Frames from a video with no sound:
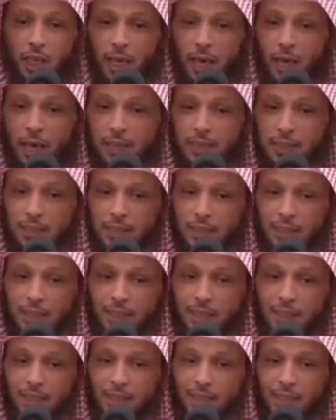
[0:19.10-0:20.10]
ريالات
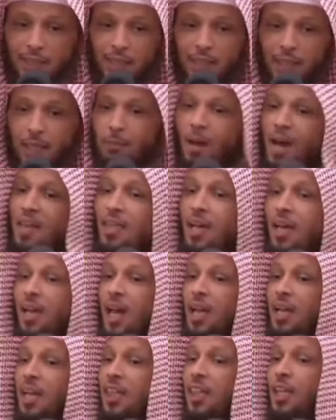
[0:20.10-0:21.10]
لماذا
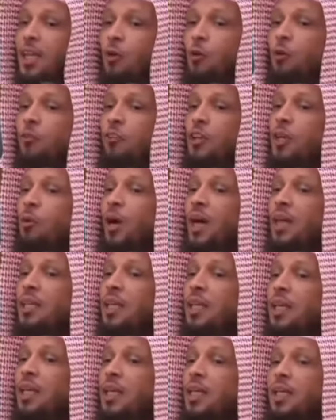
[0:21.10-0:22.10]
لا نثق في
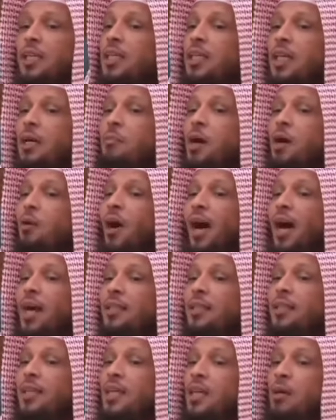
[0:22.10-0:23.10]
وعده عندما
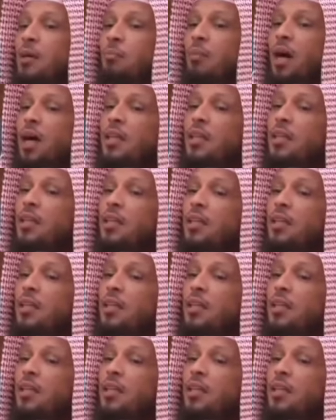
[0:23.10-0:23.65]
وعد من